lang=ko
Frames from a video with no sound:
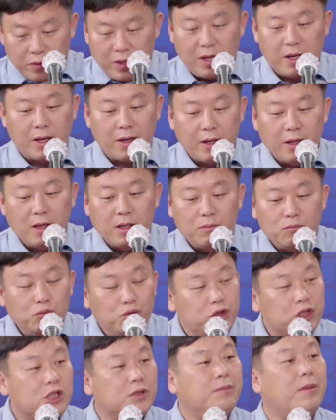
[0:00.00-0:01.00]
왜
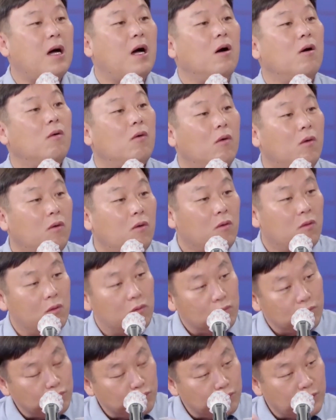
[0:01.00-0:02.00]
무심하고
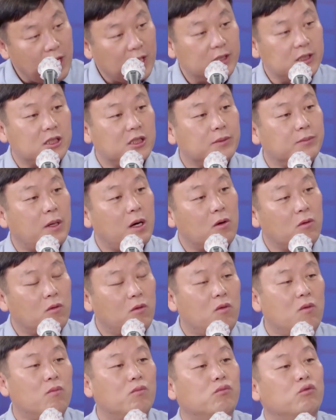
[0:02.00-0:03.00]

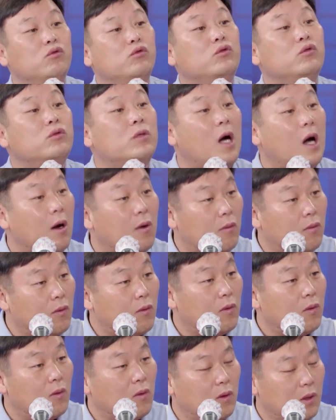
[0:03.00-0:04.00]
무관심하고
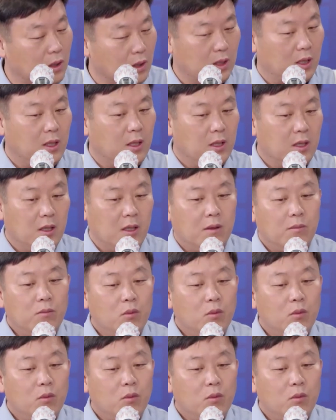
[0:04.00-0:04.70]
무능하고 음.